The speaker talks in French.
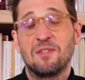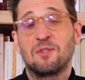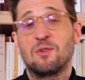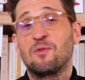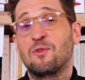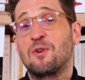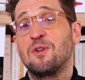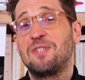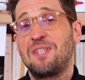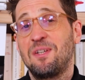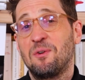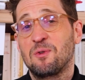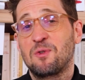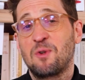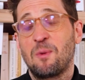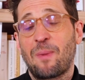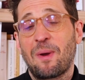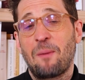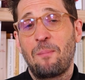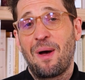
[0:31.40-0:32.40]
Sauf que si on ne
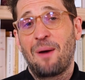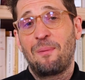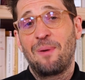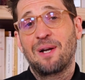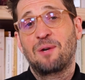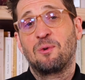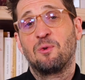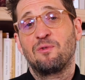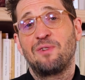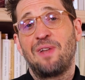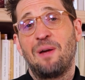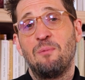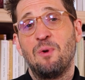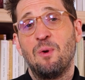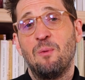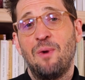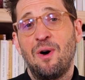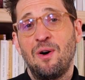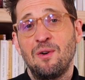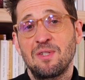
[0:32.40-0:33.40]
se prépare pas
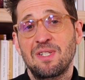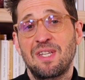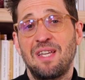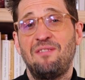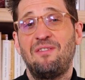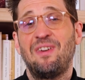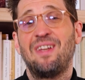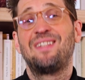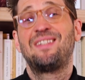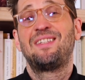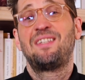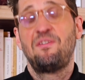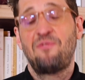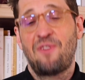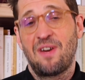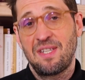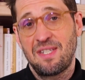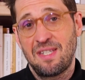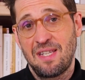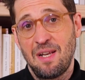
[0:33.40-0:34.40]
convenablement, ce qui devait être si
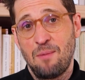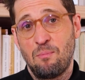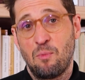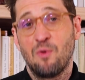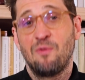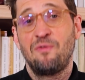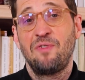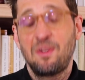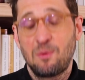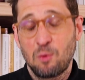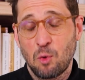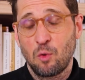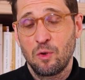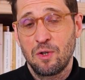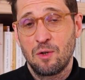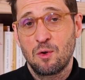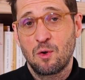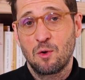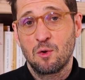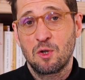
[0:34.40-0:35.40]
facile peut vite
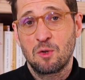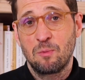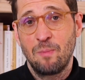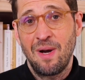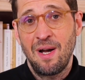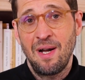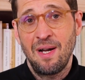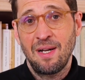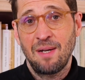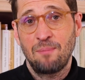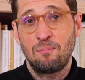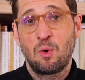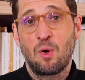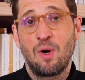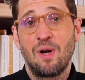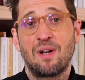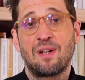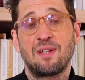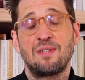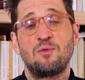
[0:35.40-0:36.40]
tourner au cauchemar
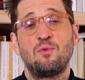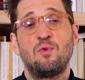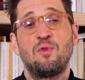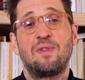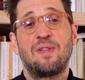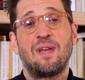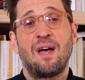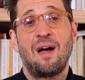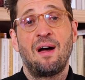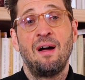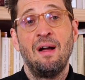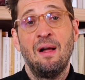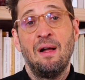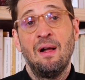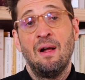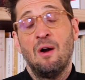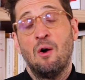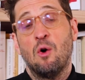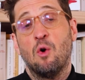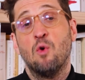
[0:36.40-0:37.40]
pour un résultat
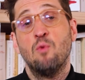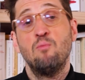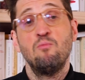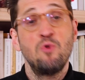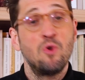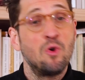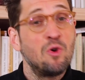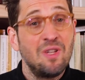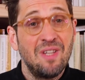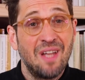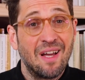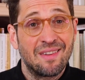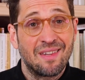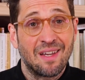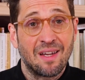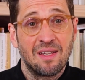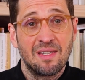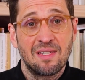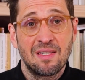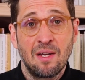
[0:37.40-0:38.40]
au mieux
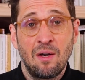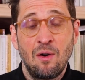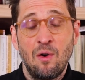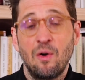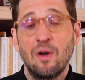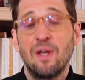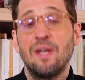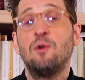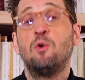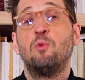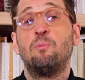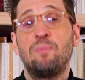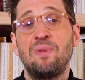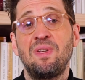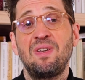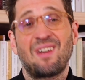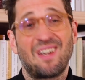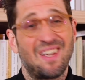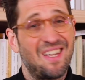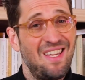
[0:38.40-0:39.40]
inintéressant et au
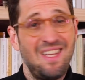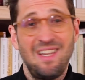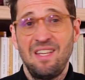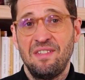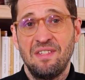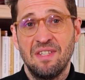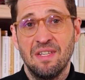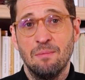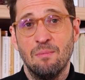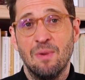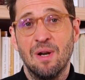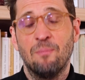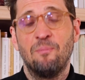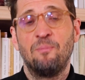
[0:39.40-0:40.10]
pire illisible.